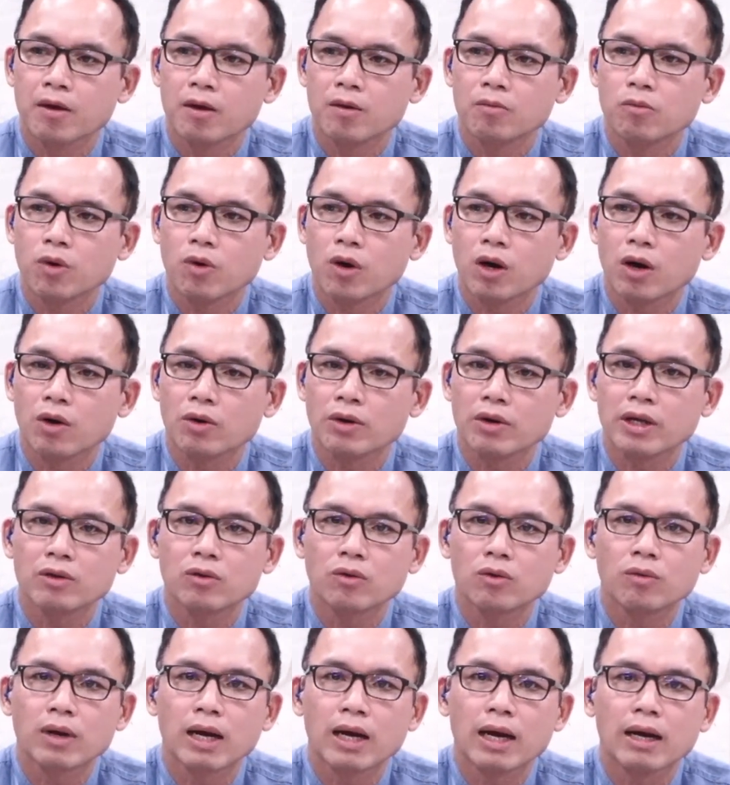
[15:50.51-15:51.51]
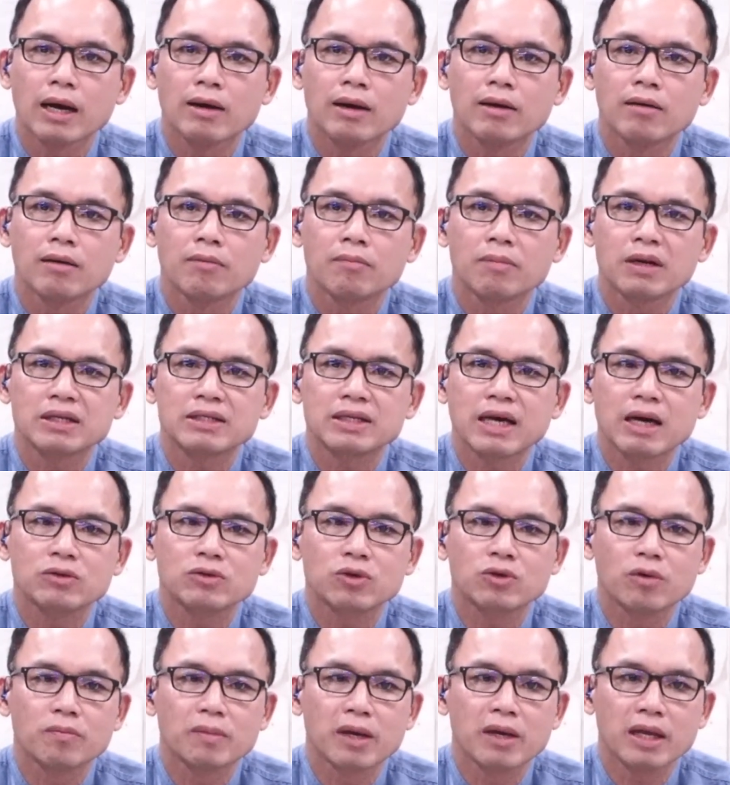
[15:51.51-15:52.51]
พวกเขาได้รู้ว่า พระเจ้าท
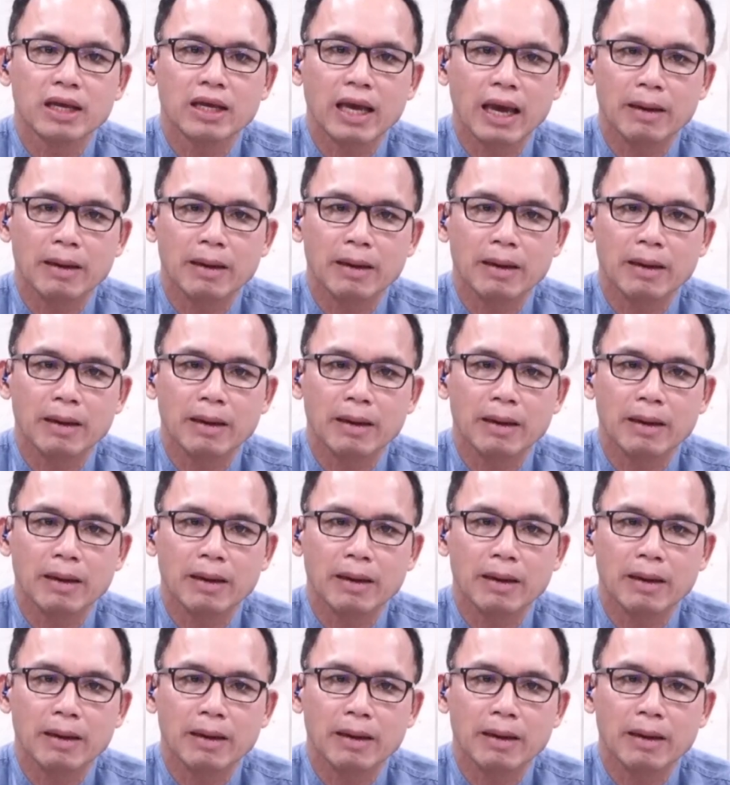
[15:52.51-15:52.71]
รงมี